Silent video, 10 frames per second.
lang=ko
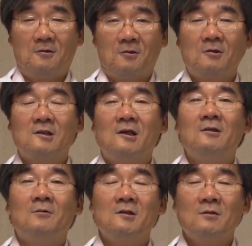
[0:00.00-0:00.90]
저를
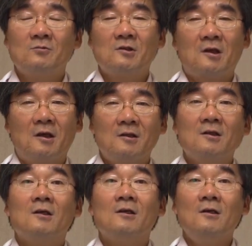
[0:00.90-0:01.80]
찾는 환자분들께
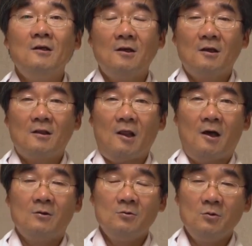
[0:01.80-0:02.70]
특히
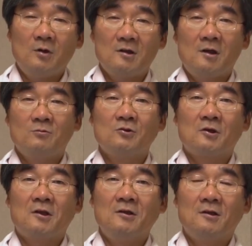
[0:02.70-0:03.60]
당뇨
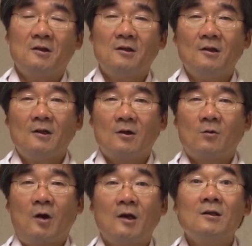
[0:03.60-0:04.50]
환자분들께는
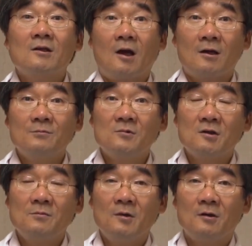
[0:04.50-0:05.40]
과일을
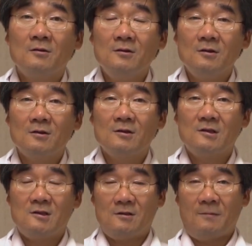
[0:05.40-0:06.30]
가급적이면
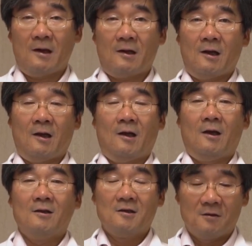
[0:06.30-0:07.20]
드시지 마라
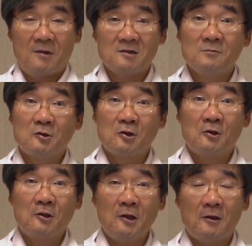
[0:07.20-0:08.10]
이렇게 말씀을
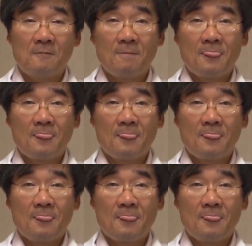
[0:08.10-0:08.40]
드리는데